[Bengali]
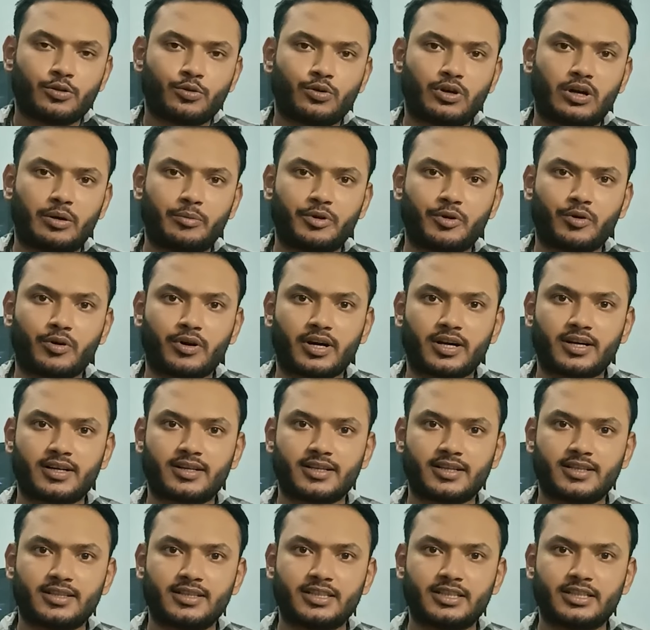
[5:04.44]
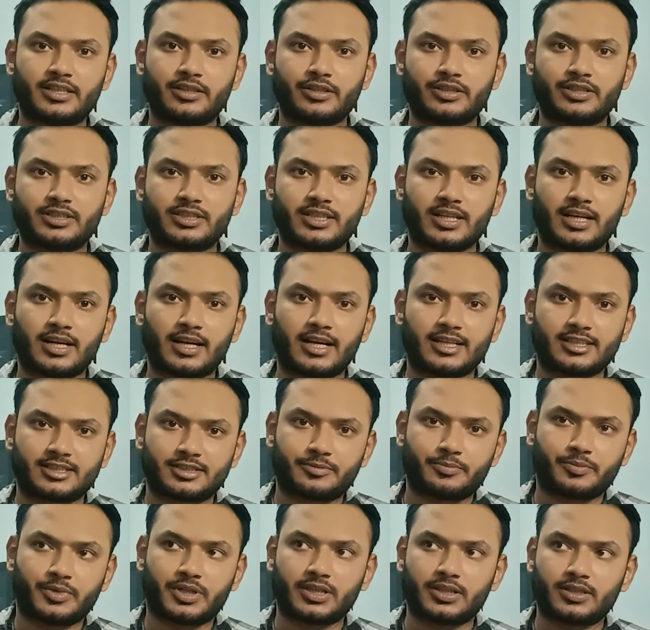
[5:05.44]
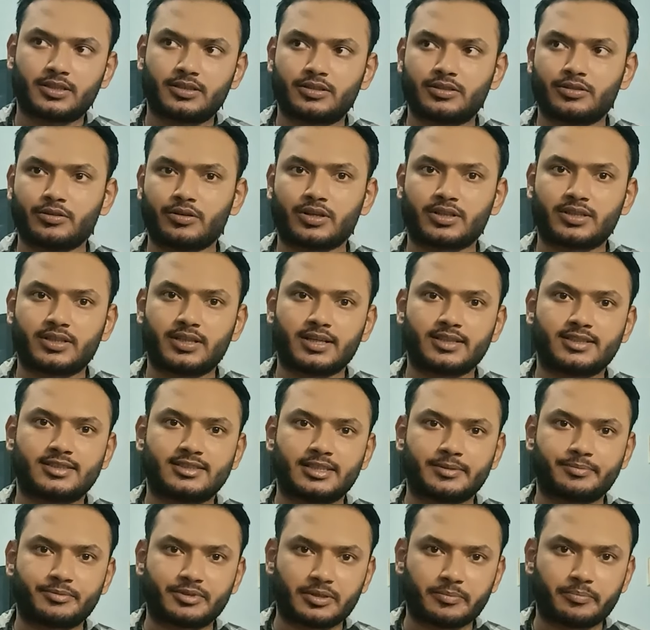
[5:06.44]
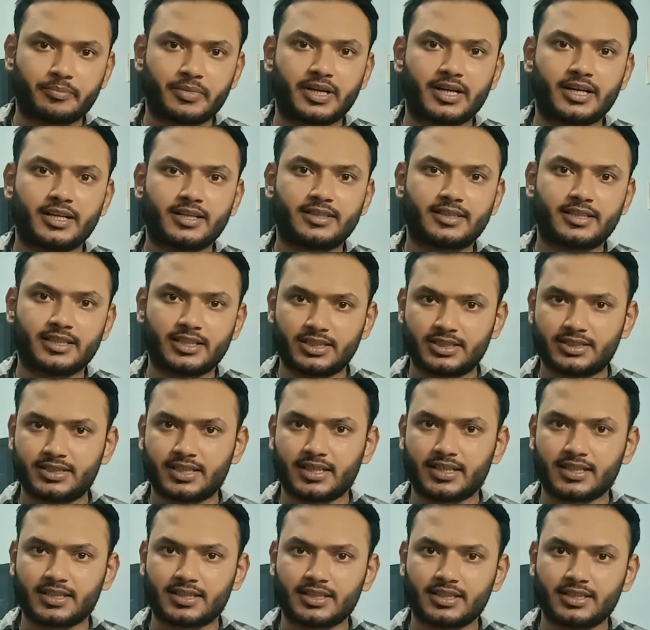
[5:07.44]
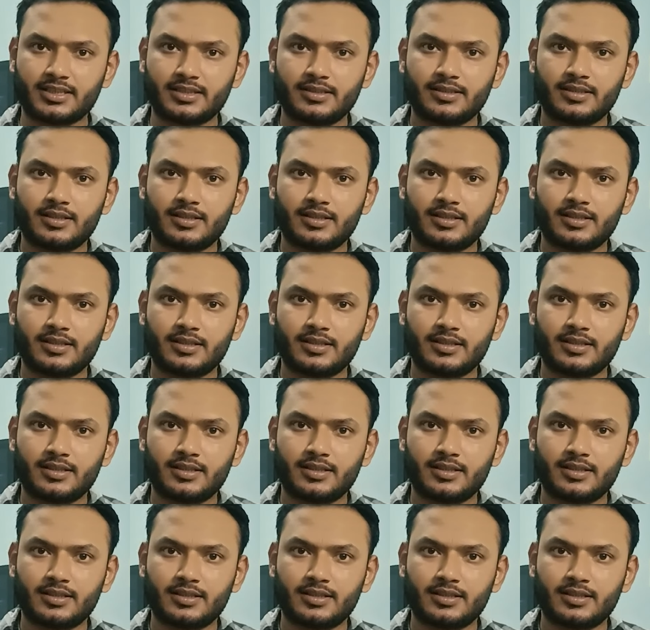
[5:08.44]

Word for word: তো আমি অর্ডারটা দিয়ে হচ্ছে লাস্ট মান্থ অর্থাৎ সেপ্টেম্বরের তেইশ তারিখে